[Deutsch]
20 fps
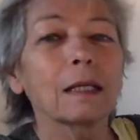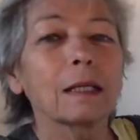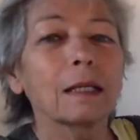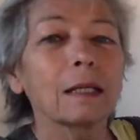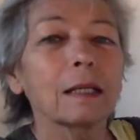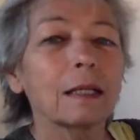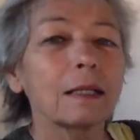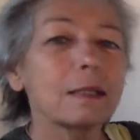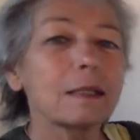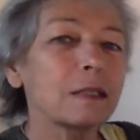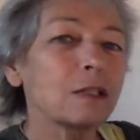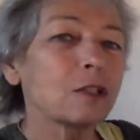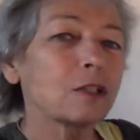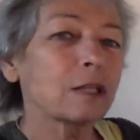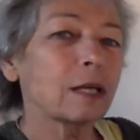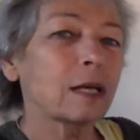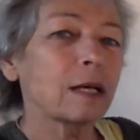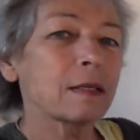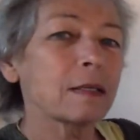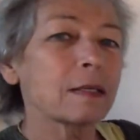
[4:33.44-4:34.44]
Als die
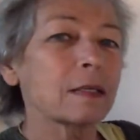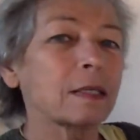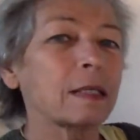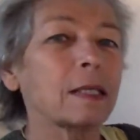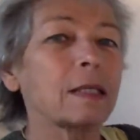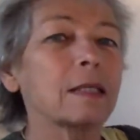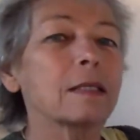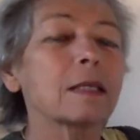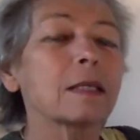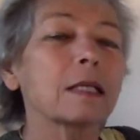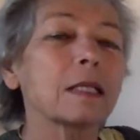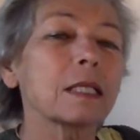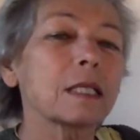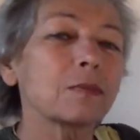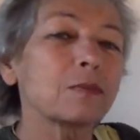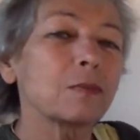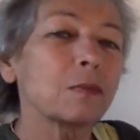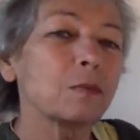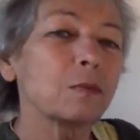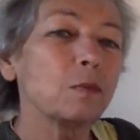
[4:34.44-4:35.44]
Straße jenseits
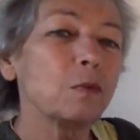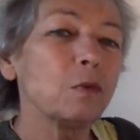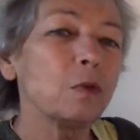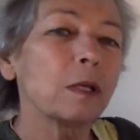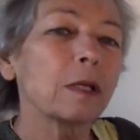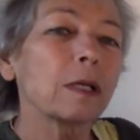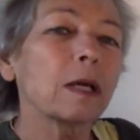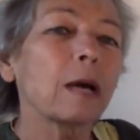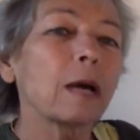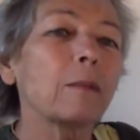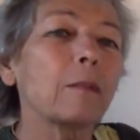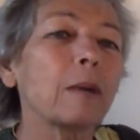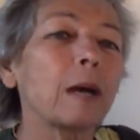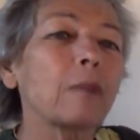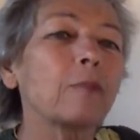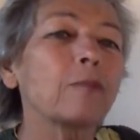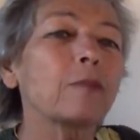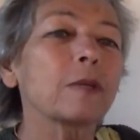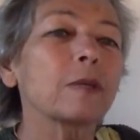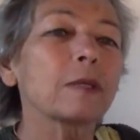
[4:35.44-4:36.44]
vom Hügelkamm
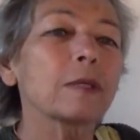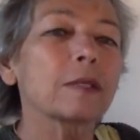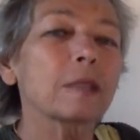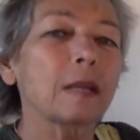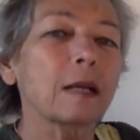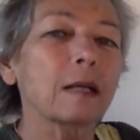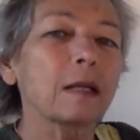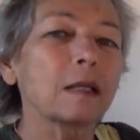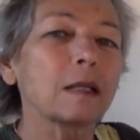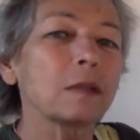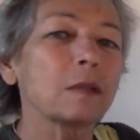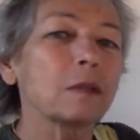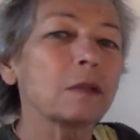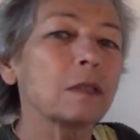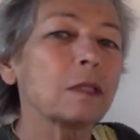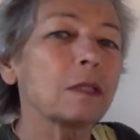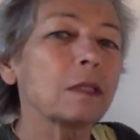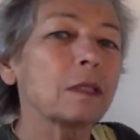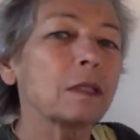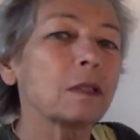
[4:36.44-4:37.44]
abwärts sank und
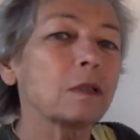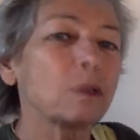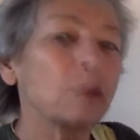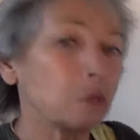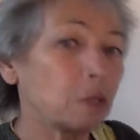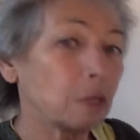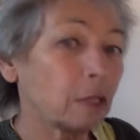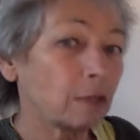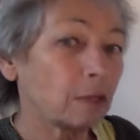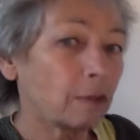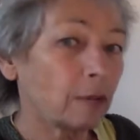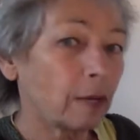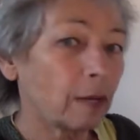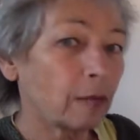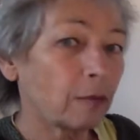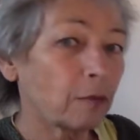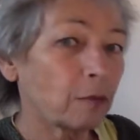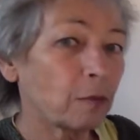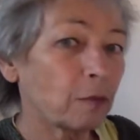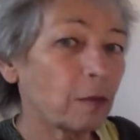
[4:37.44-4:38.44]
ich genötigt
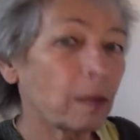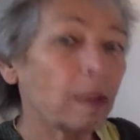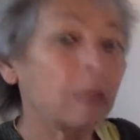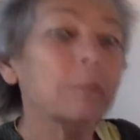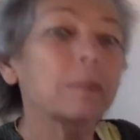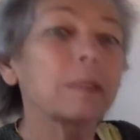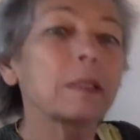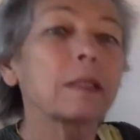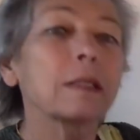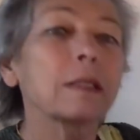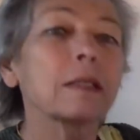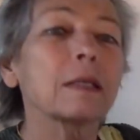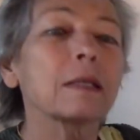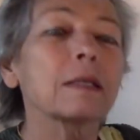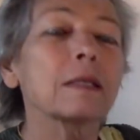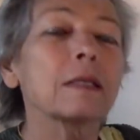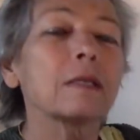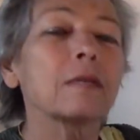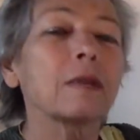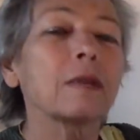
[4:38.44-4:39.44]
war, vom Anblick der
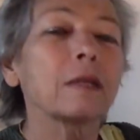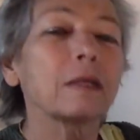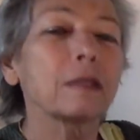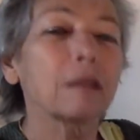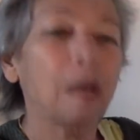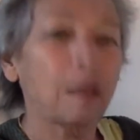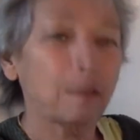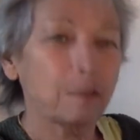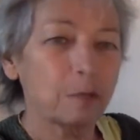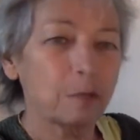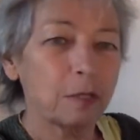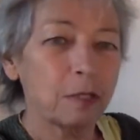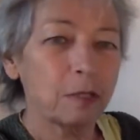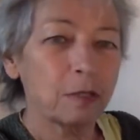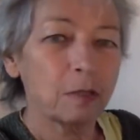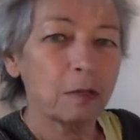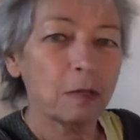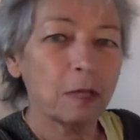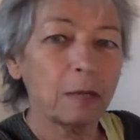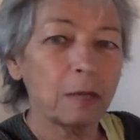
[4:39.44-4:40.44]
Seeweite Abschied
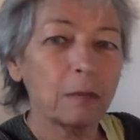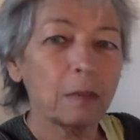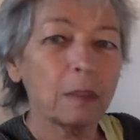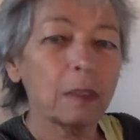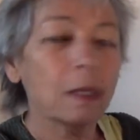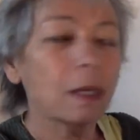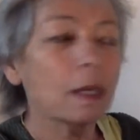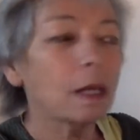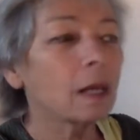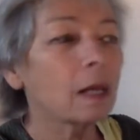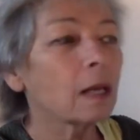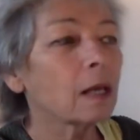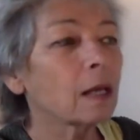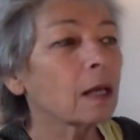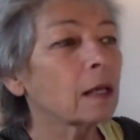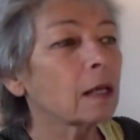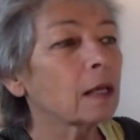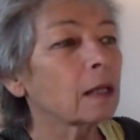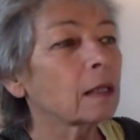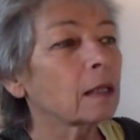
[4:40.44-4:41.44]
zu nehmen,
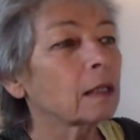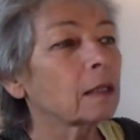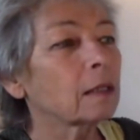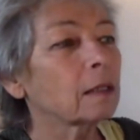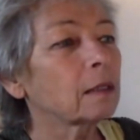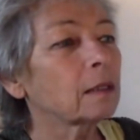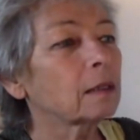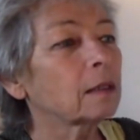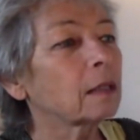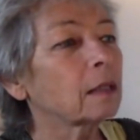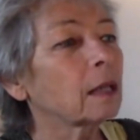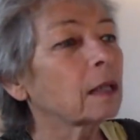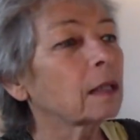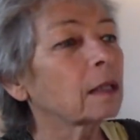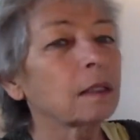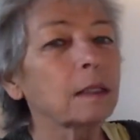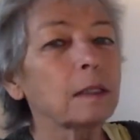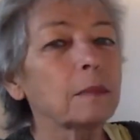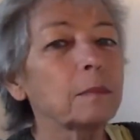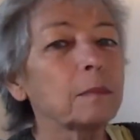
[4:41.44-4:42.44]
lag
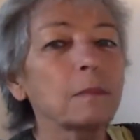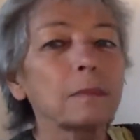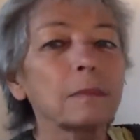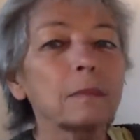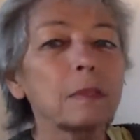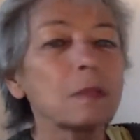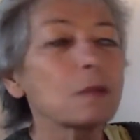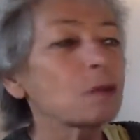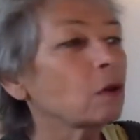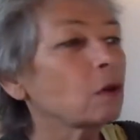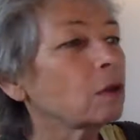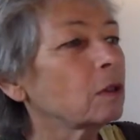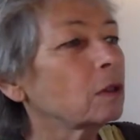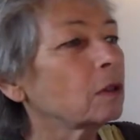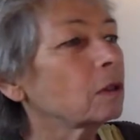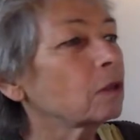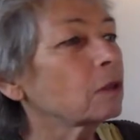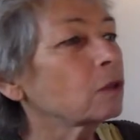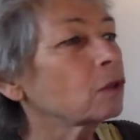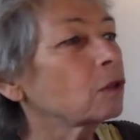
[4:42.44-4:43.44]
eben die
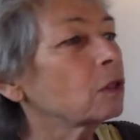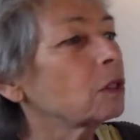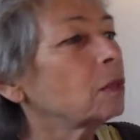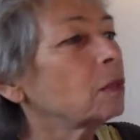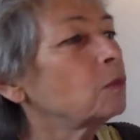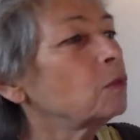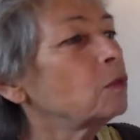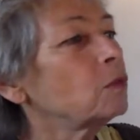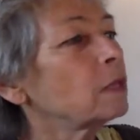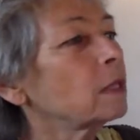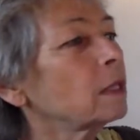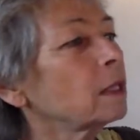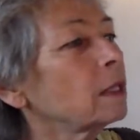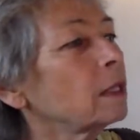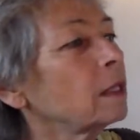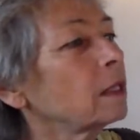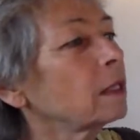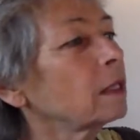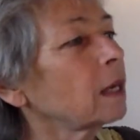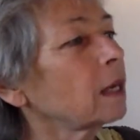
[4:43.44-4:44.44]
Sonne schon dem
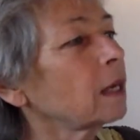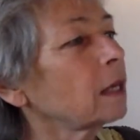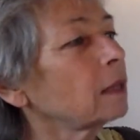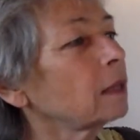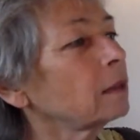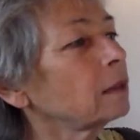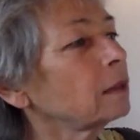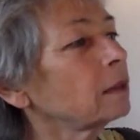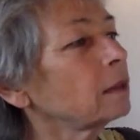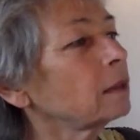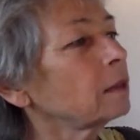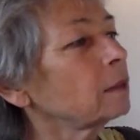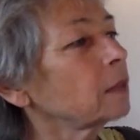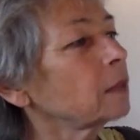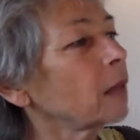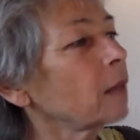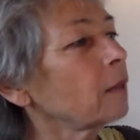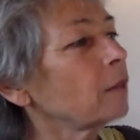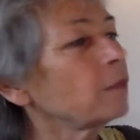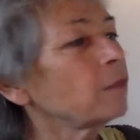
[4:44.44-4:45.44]
Untergehen nahe im
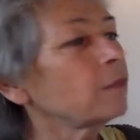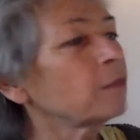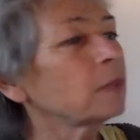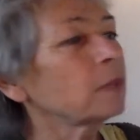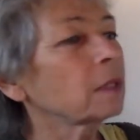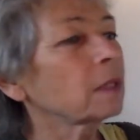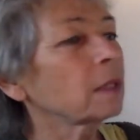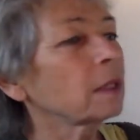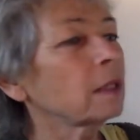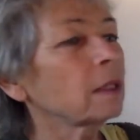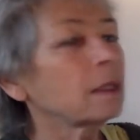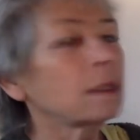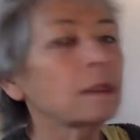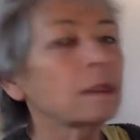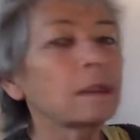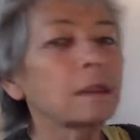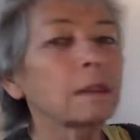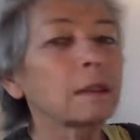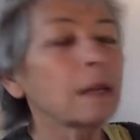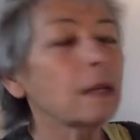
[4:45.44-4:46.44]
Kampf mit
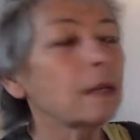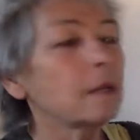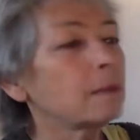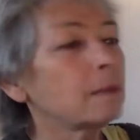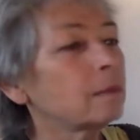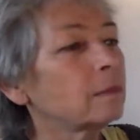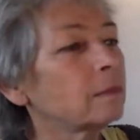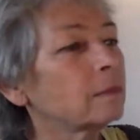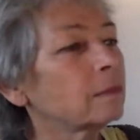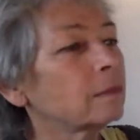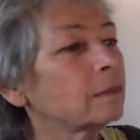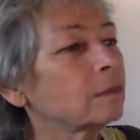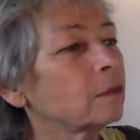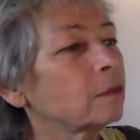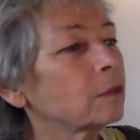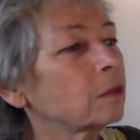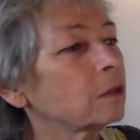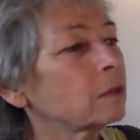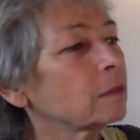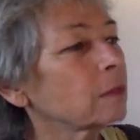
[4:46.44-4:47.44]
regen gelben
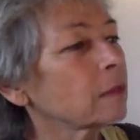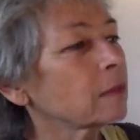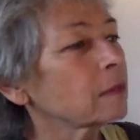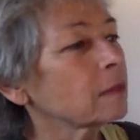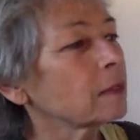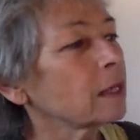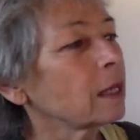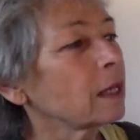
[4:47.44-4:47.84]
Wolkenmassen,